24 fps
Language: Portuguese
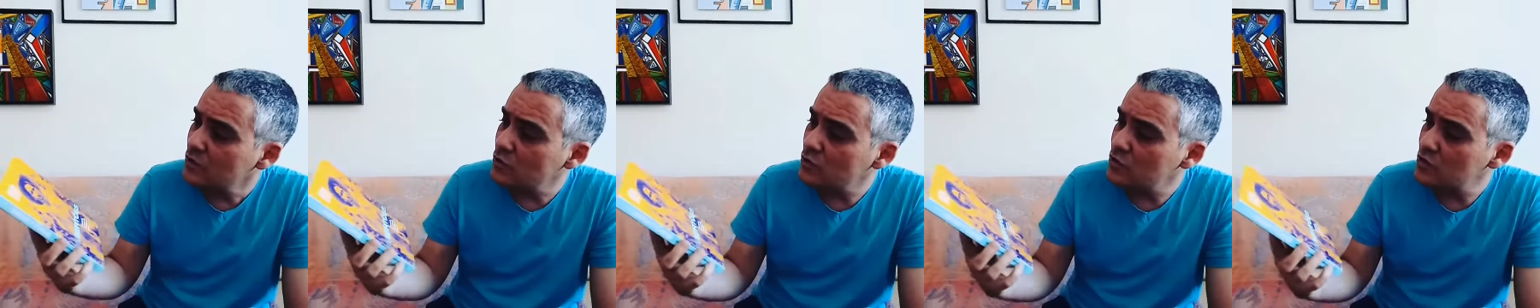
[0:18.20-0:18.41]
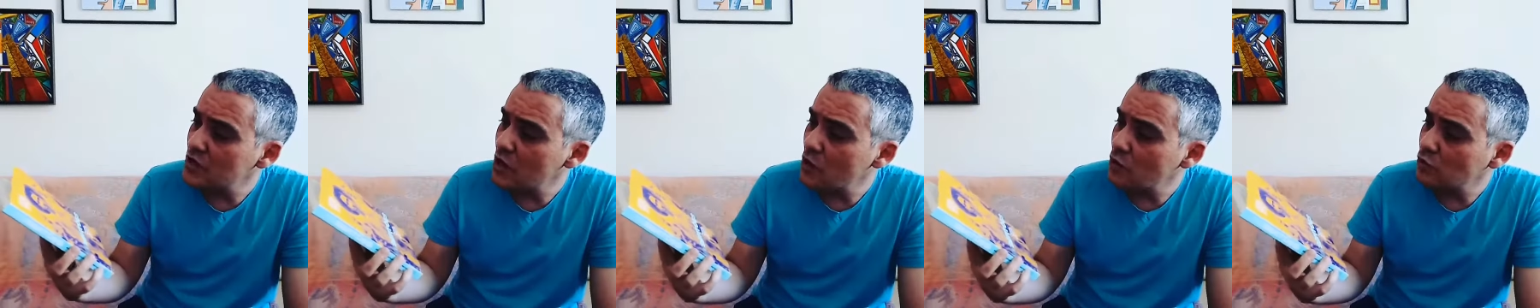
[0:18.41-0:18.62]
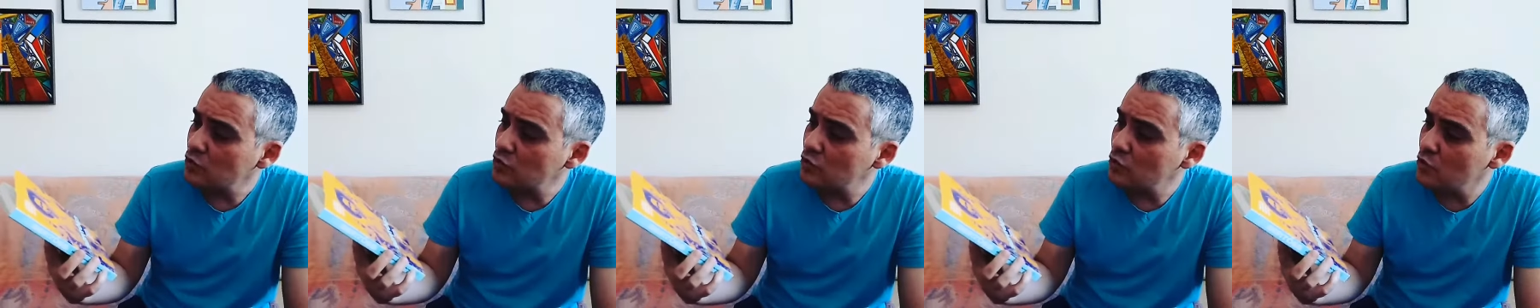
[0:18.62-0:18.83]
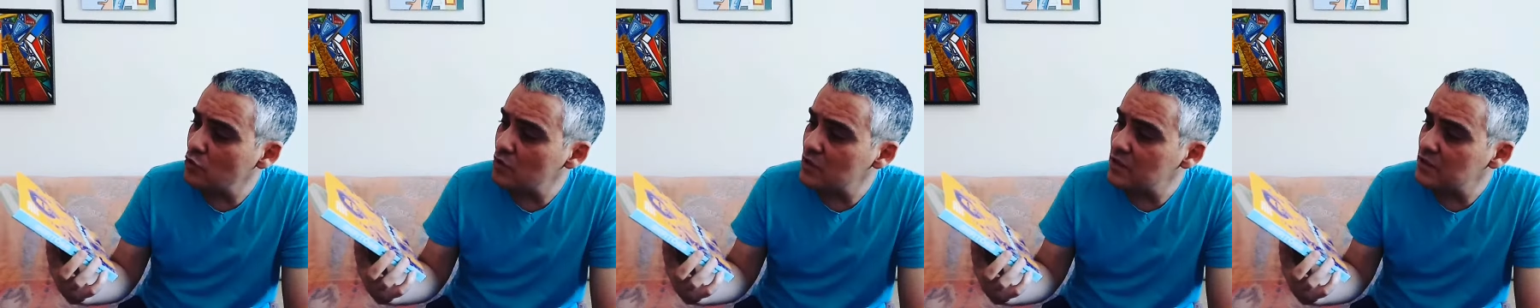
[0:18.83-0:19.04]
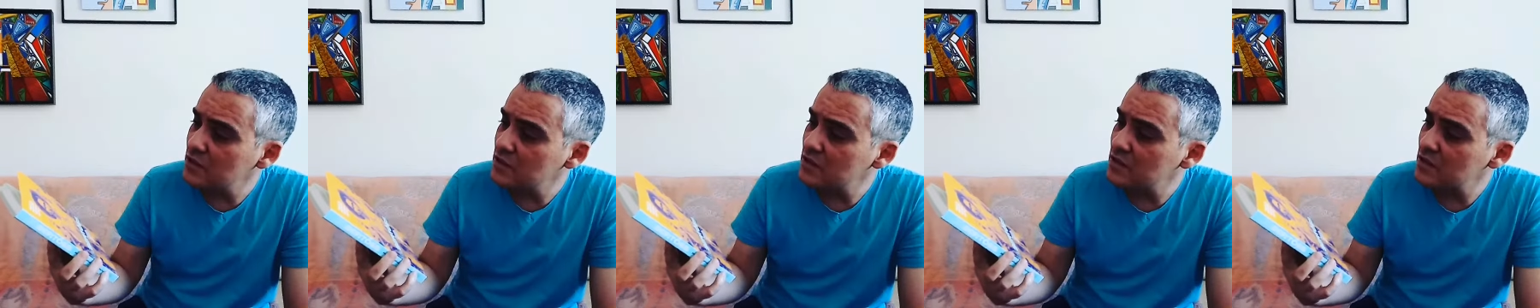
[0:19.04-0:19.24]
dos
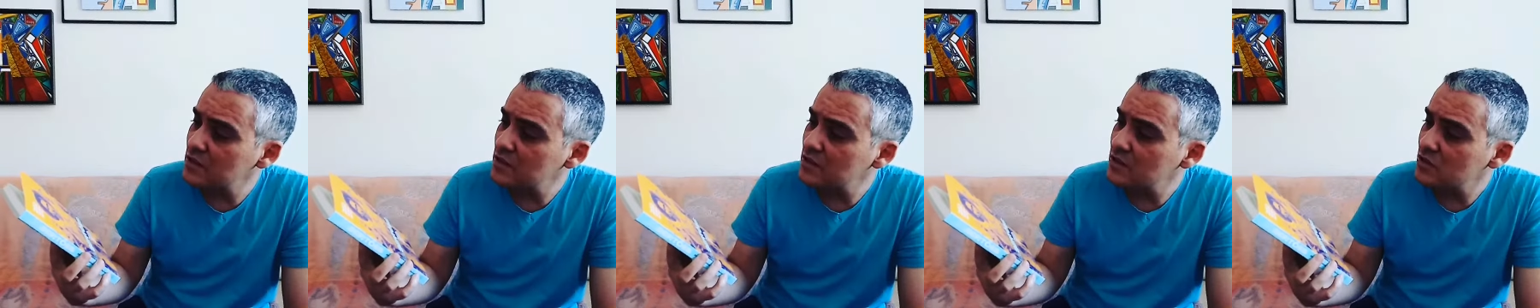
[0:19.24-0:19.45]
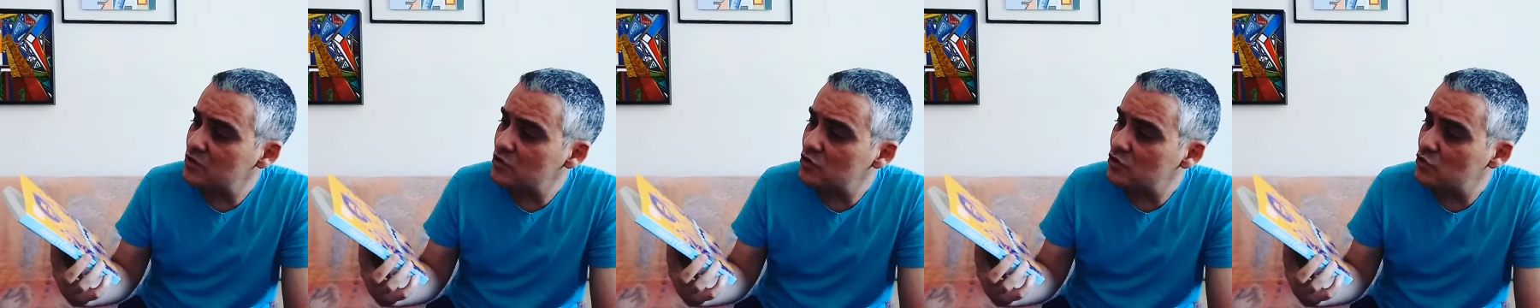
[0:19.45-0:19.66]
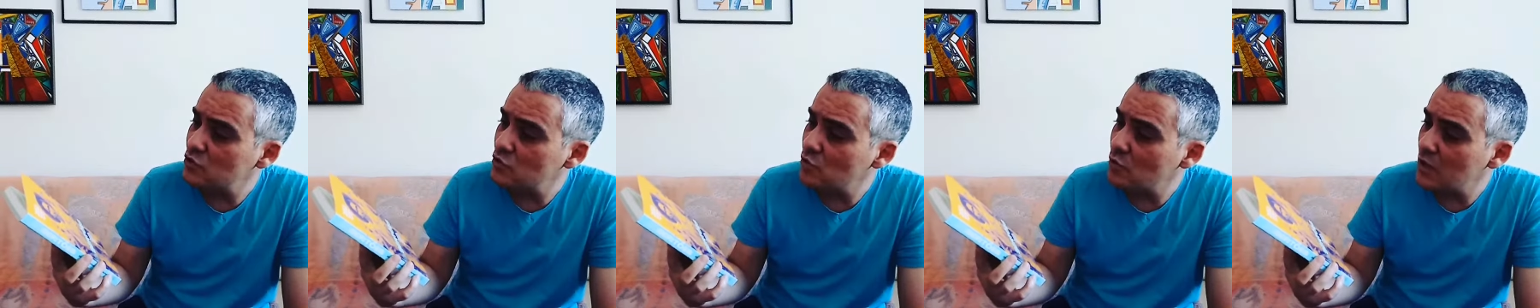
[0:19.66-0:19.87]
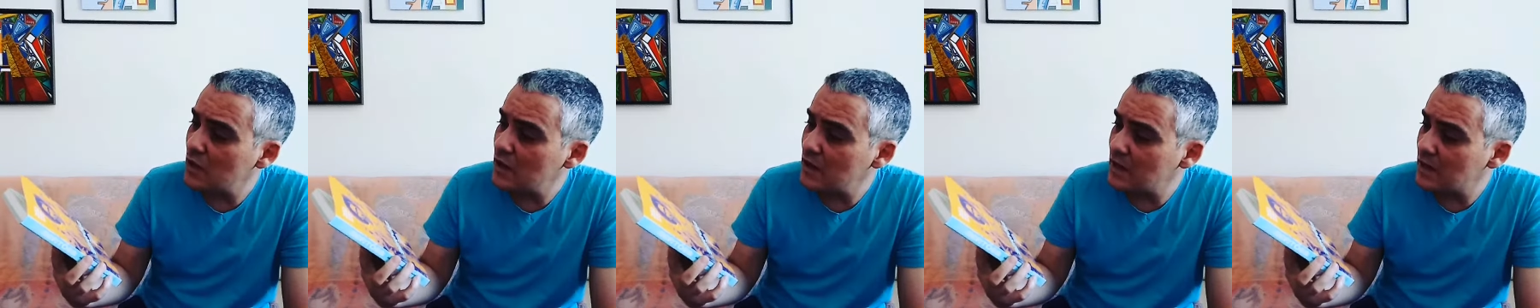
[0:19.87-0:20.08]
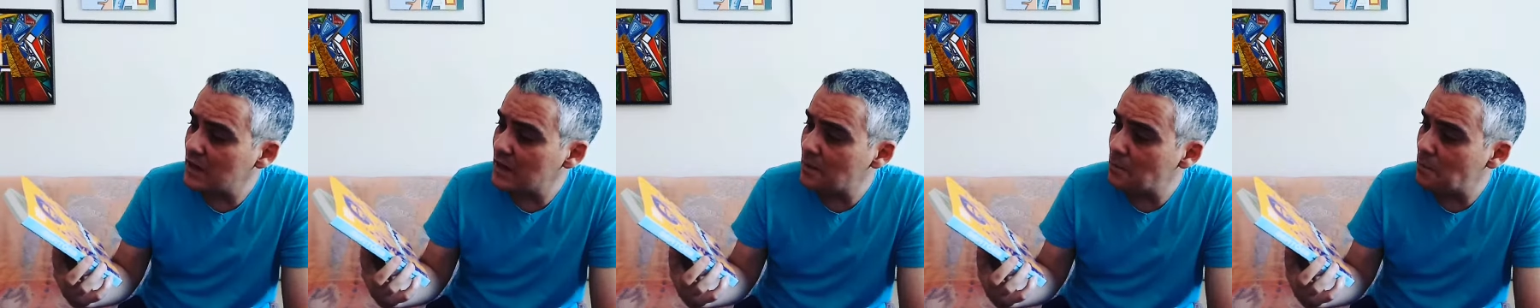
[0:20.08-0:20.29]
autores
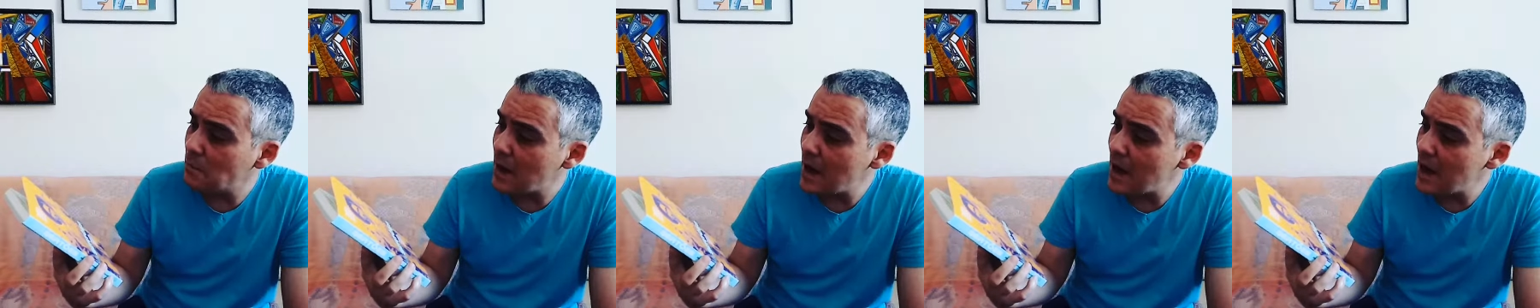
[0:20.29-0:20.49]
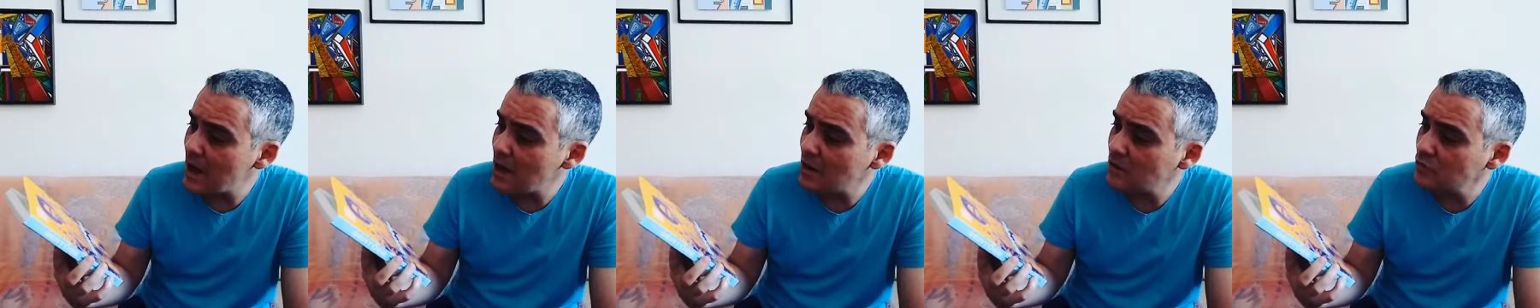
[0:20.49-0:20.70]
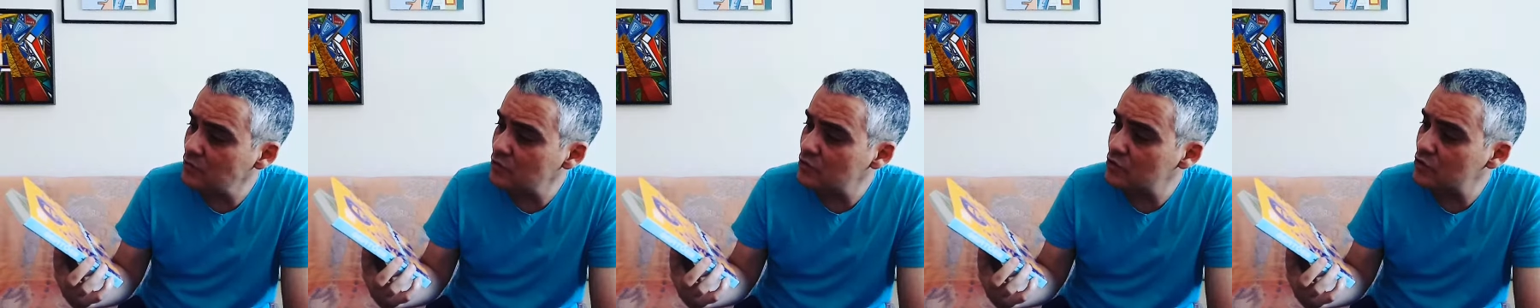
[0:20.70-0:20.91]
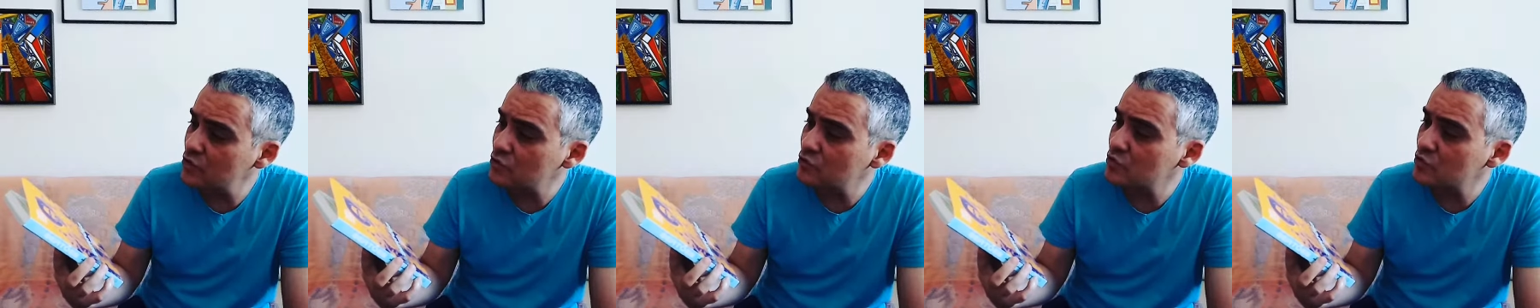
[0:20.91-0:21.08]
Joana Barros,